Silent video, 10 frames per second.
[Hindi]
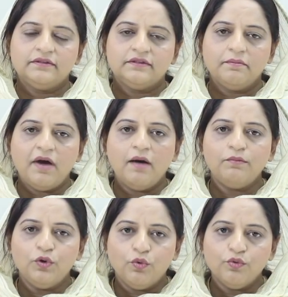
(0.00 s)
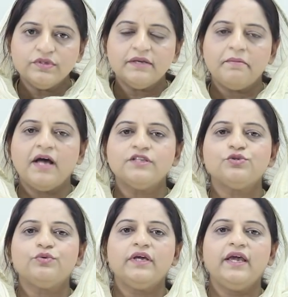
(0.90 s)
तमाम लोगों से बात
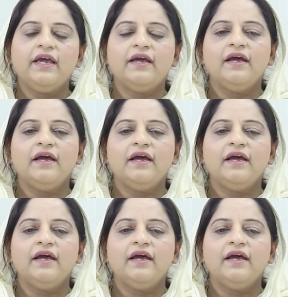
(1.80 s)
सुन के